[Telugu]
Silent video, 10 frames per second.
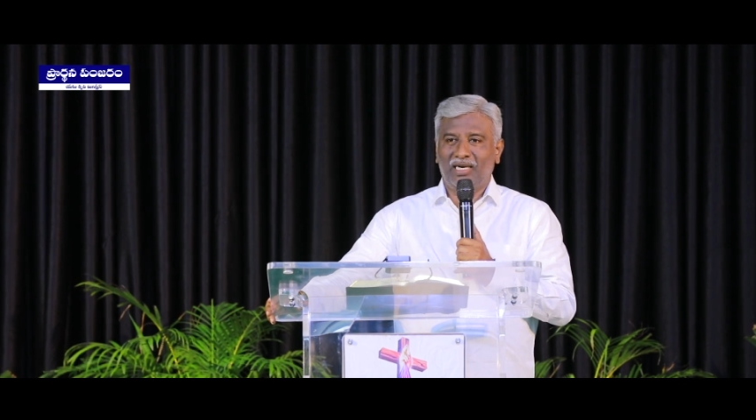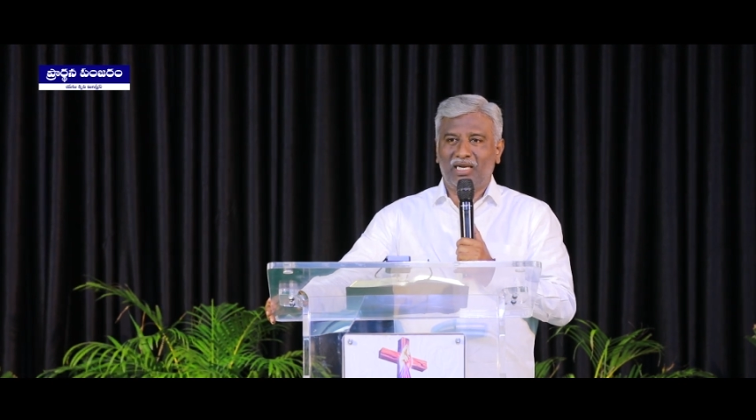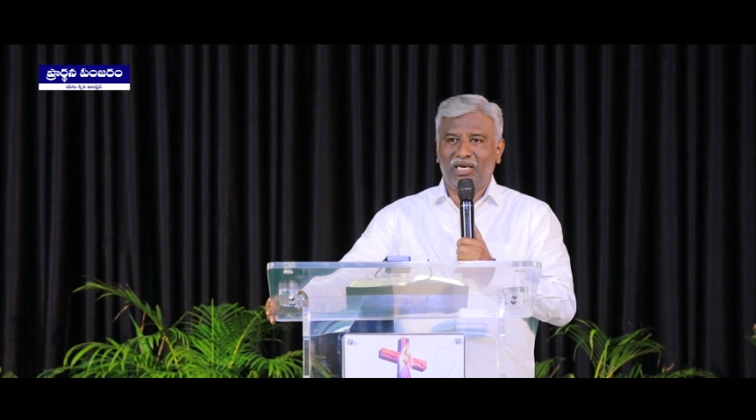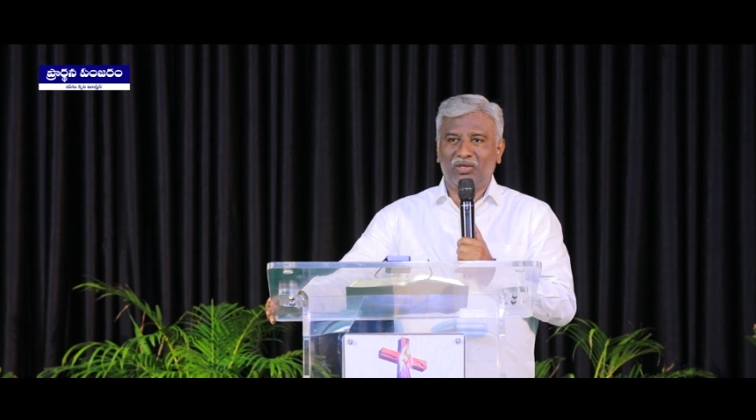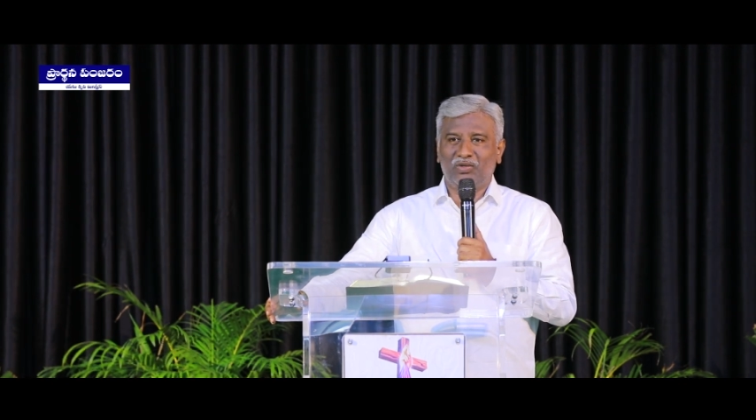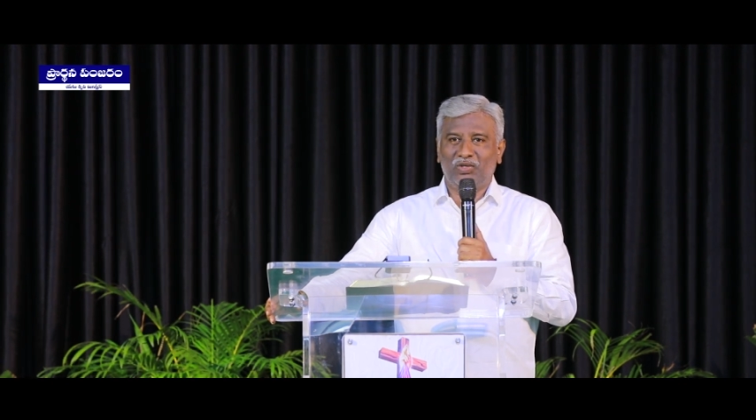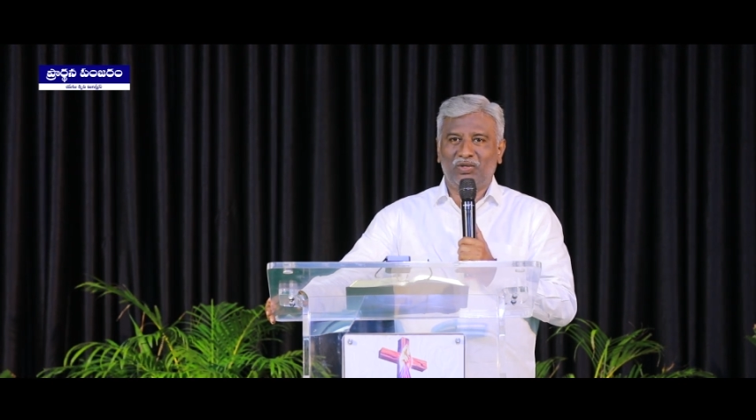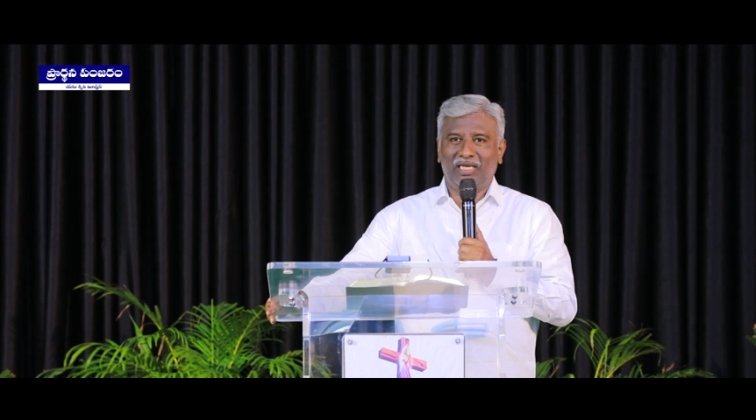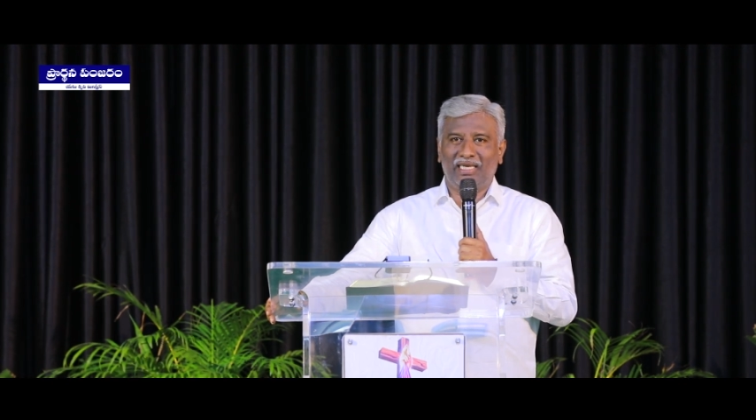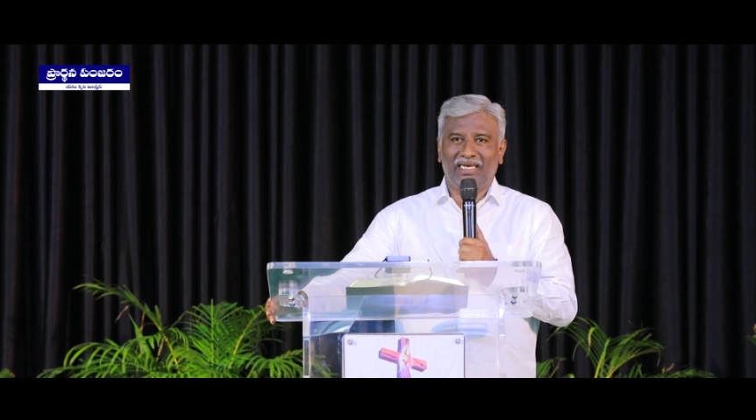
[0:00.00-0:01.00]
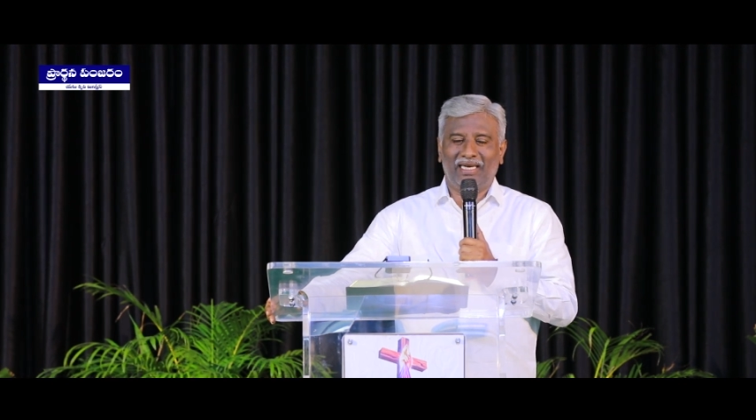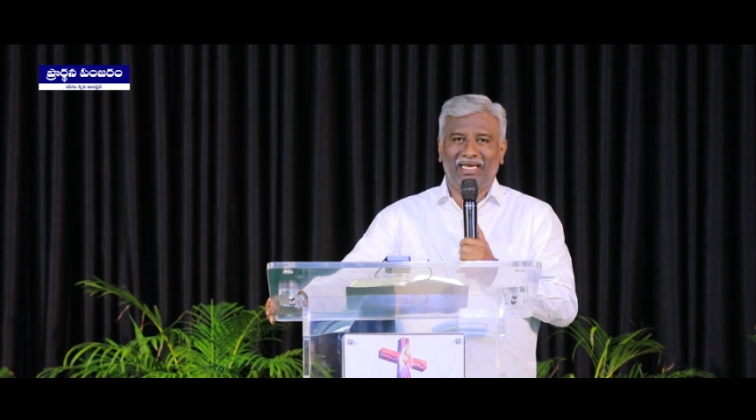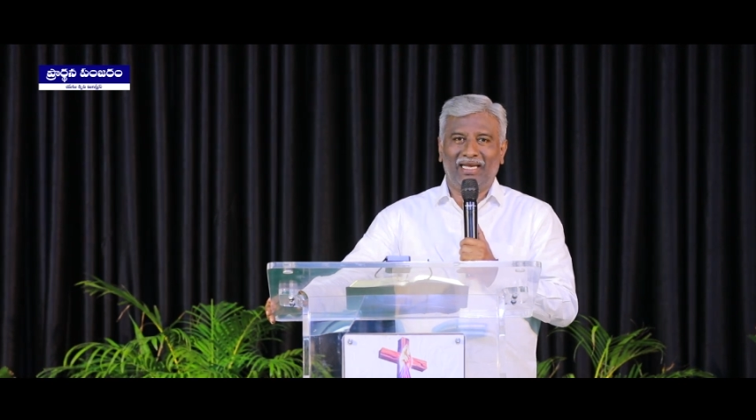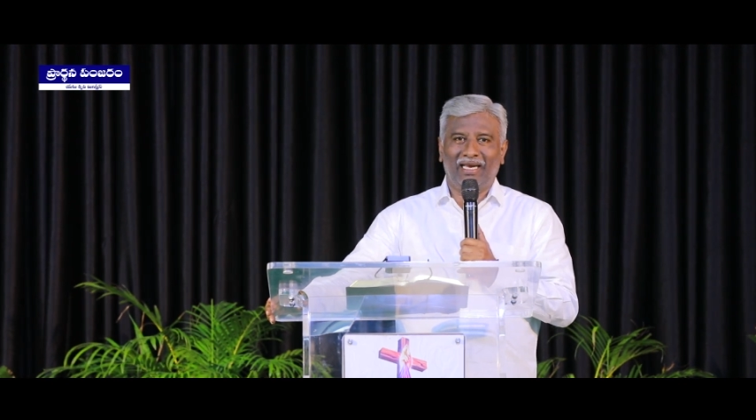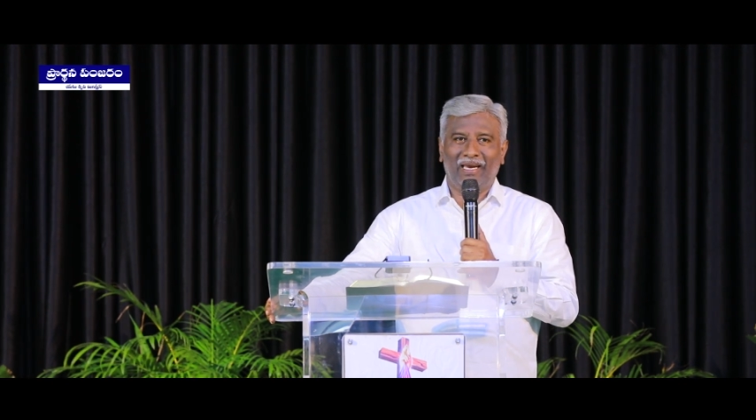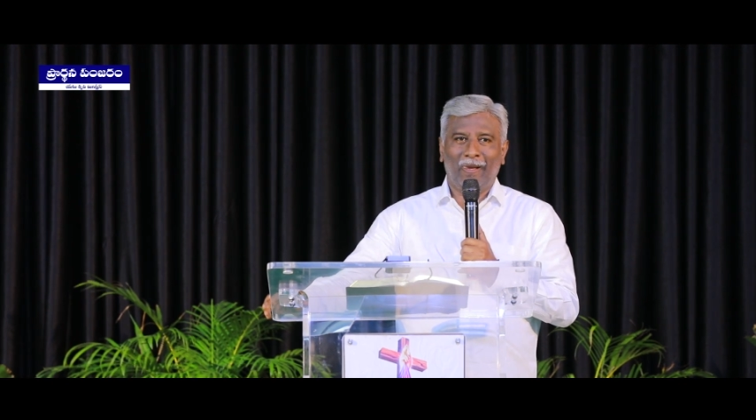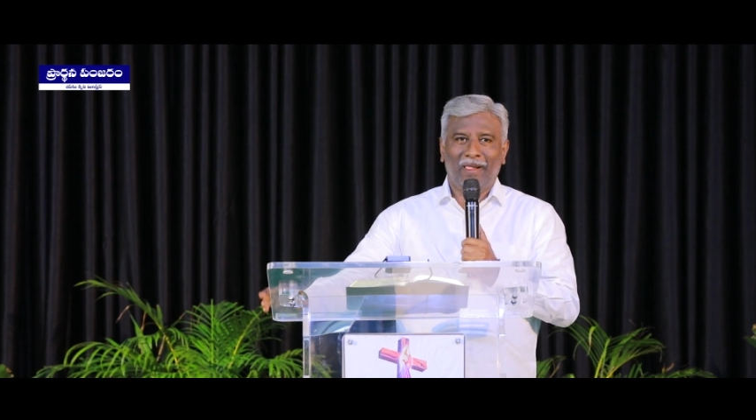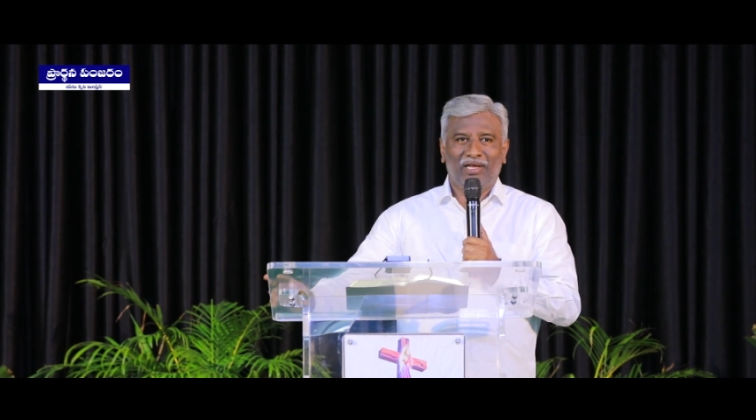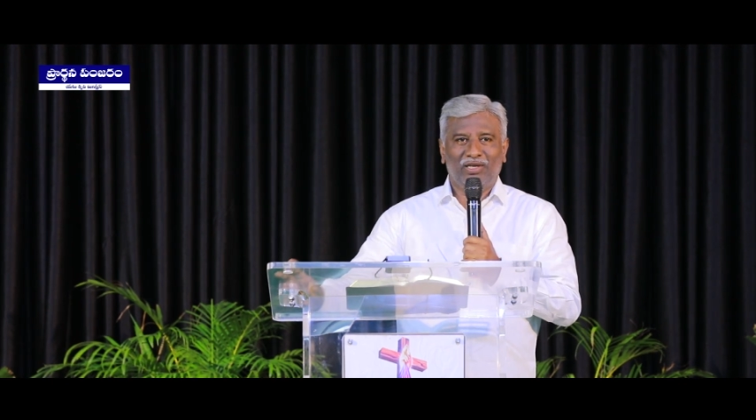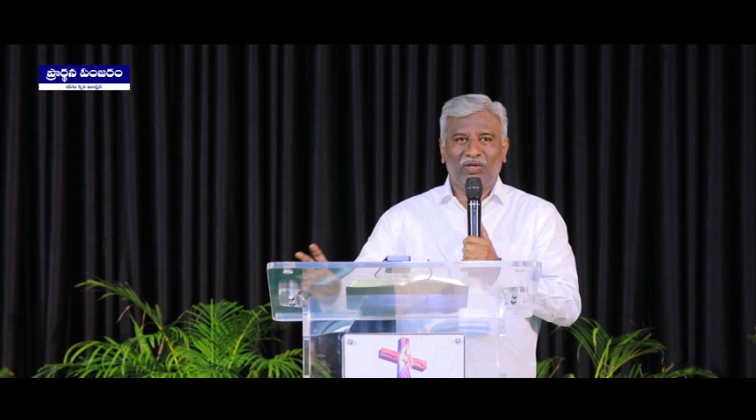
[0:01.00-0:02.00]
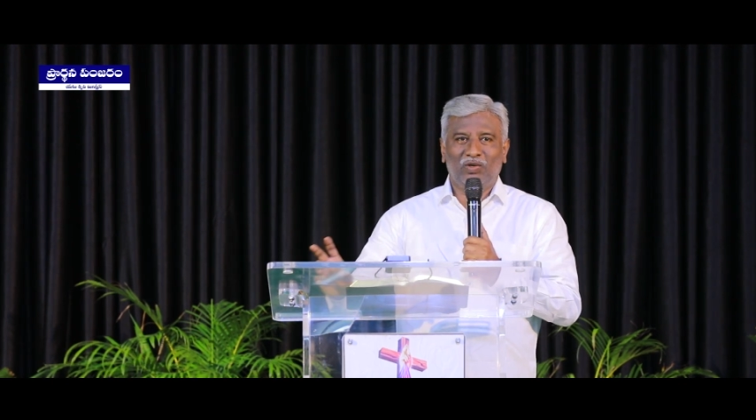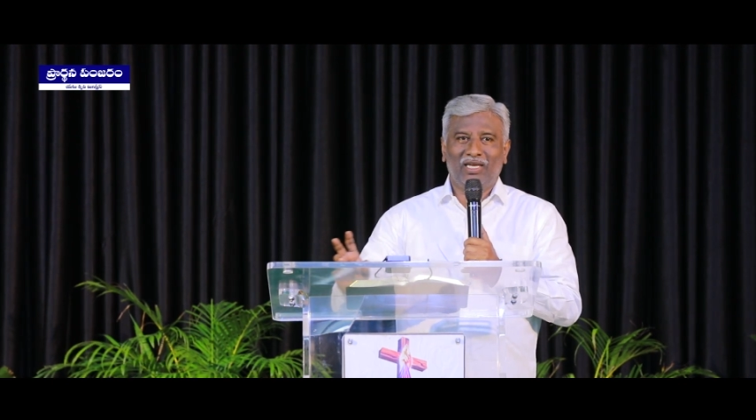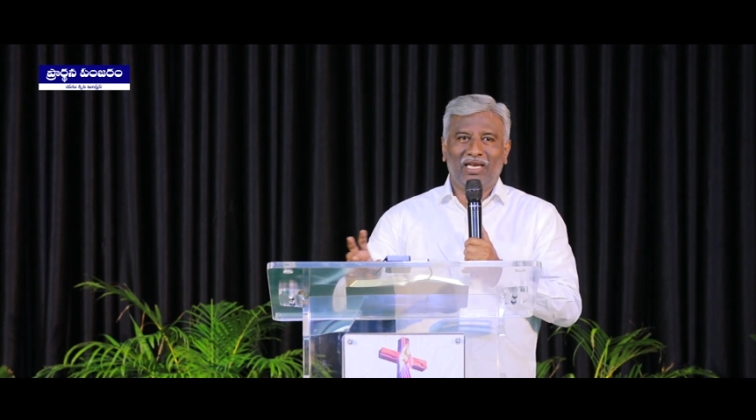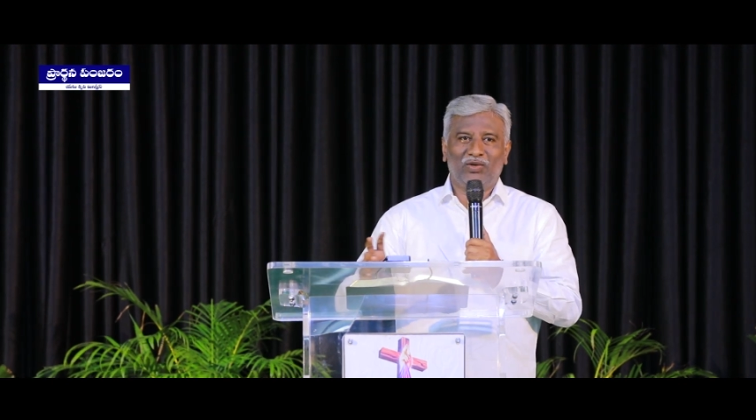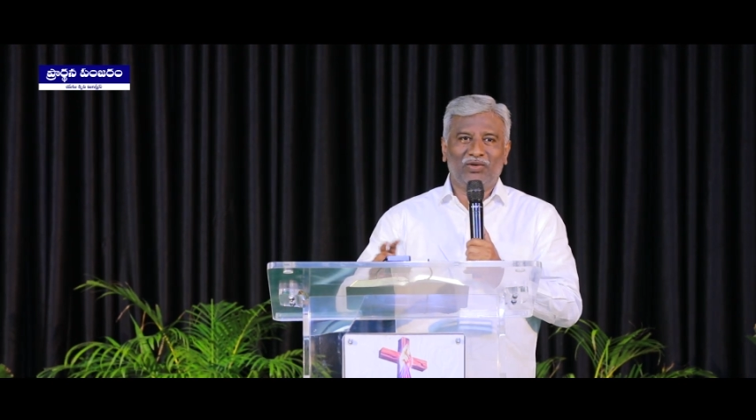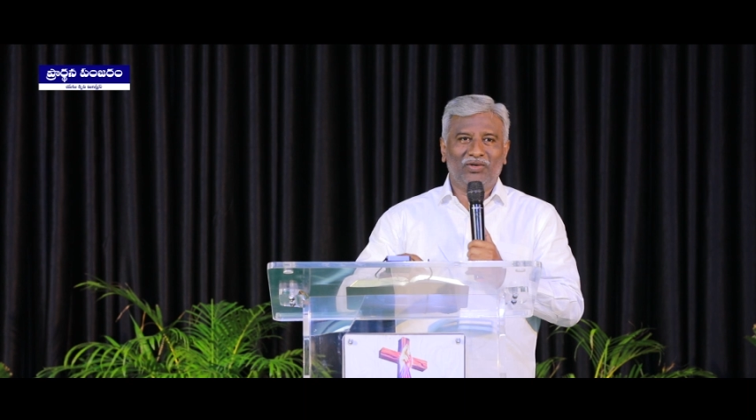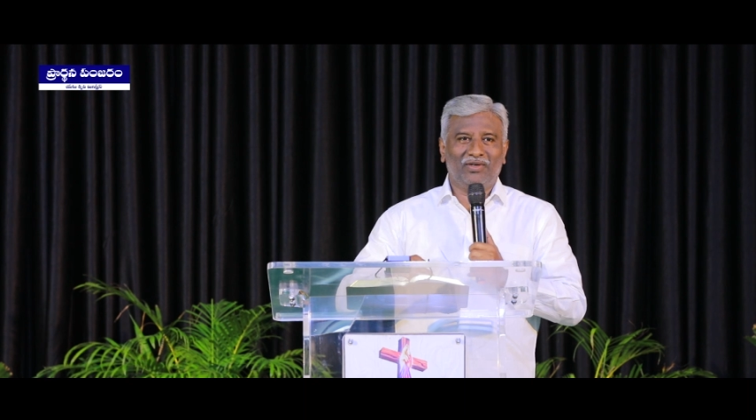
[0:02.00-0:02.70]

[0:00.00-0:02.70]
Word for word: మాట్లాడుకుంటున్నారు ఇక్కడ యోనాను